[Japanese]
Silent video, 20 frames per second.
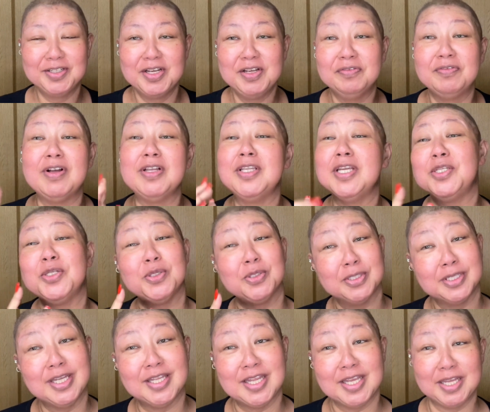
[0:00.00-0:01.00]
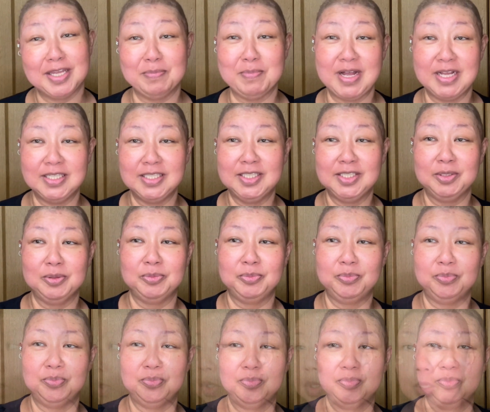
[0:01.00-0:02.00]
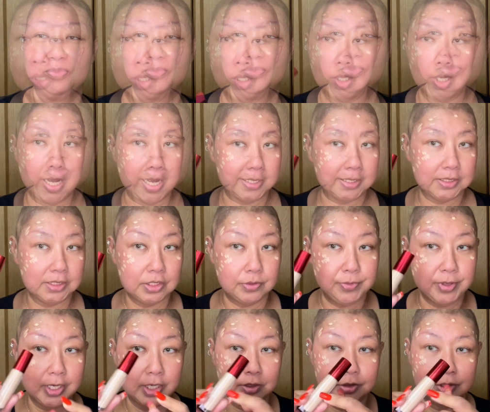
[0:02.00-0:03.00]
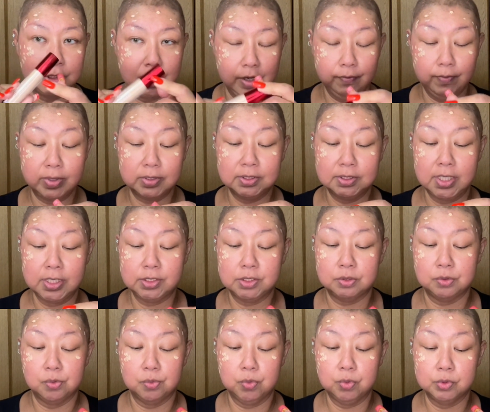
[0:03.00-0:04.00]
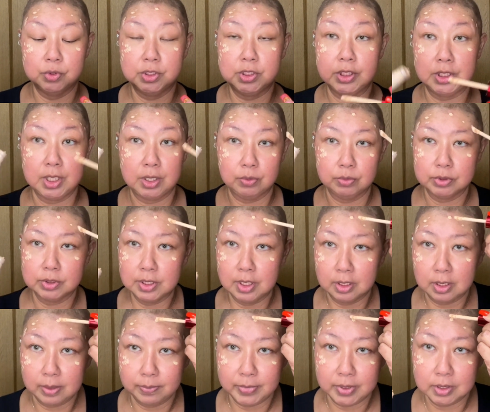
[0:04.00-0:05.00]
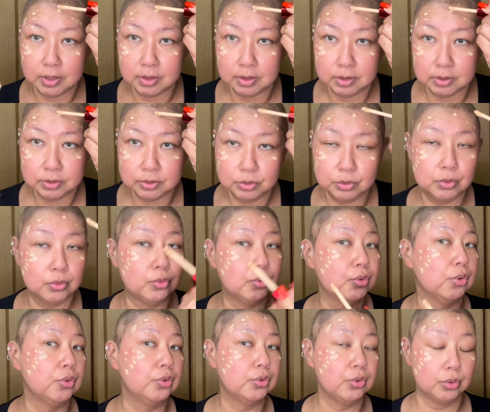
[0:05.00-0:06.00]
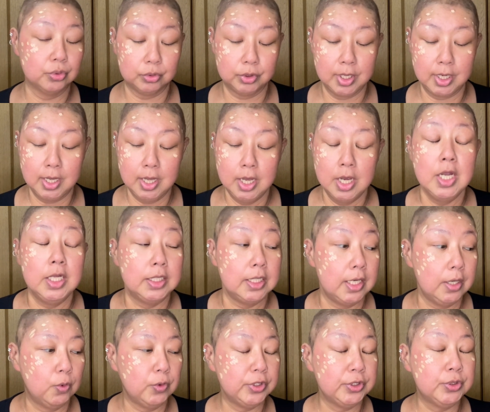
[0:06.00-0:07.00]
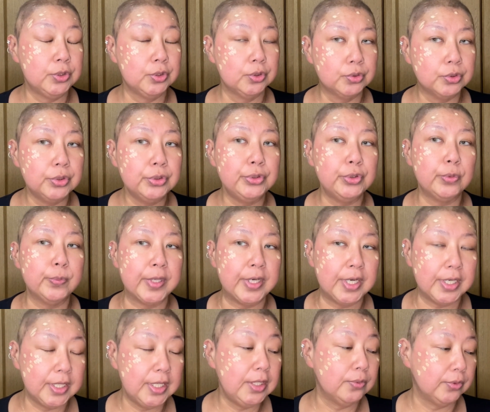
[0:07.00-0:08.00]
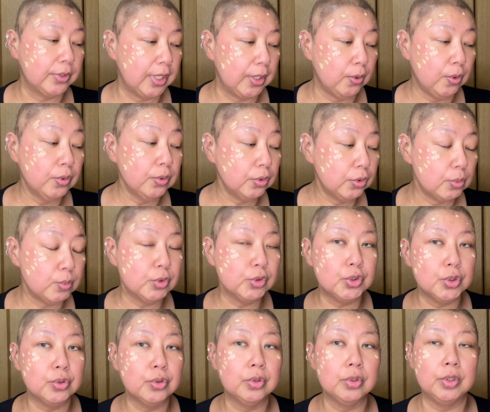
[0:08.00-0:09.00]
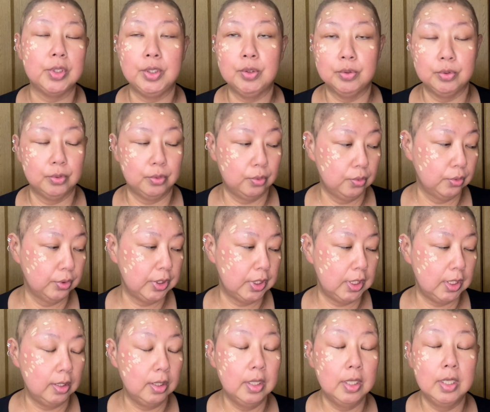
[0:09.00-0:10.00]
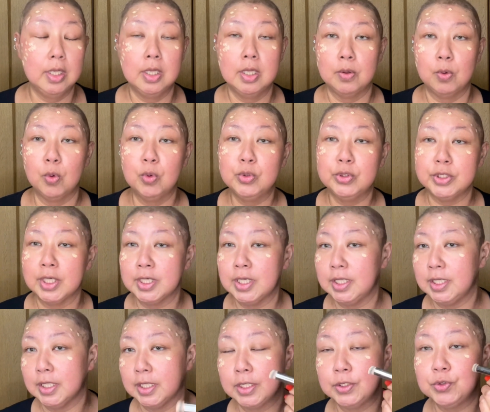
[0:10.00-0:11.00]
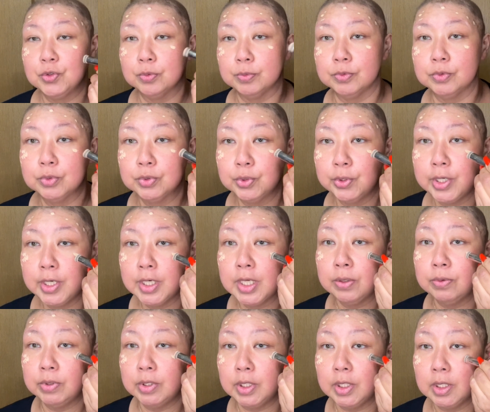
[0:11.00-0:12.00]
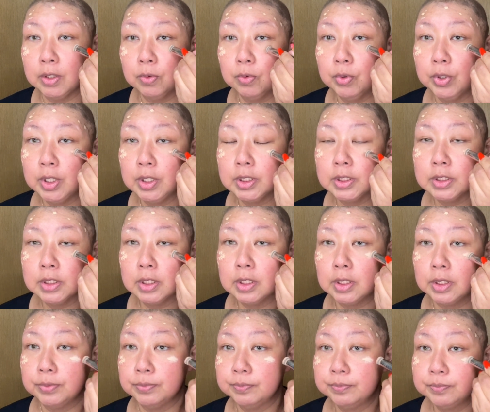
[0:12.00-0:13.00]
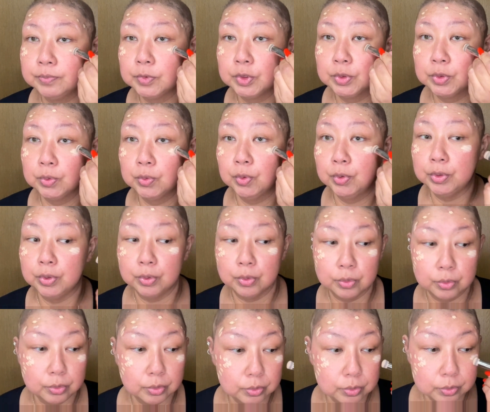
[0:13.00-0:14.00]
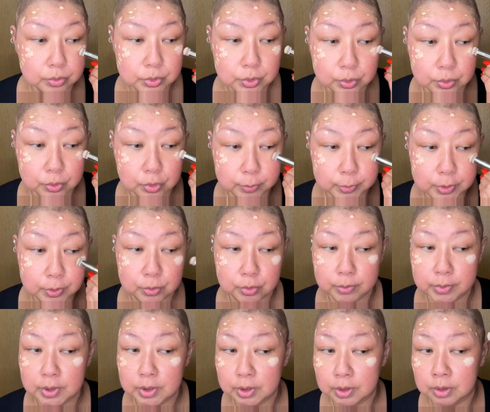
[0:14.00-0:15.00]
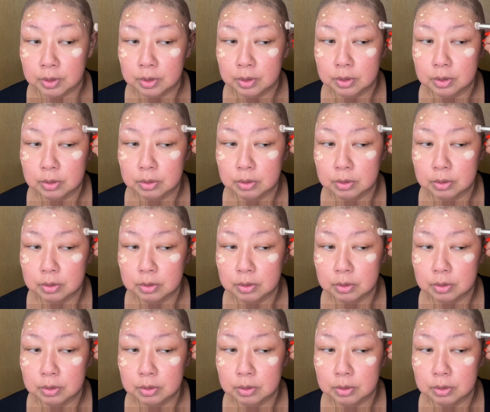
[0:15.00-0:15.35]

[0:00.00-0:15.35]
ファンデーションつけていきますはいシミ隠しにワンサイズのコンシーラーをつけてますちょんちょんちょんとでね、これすっごい伸びがいいので、本当もちょんっていう置き、置くだけで大丈夫。それなのに、こうやってさ、すごいのよ。超伸びると思わない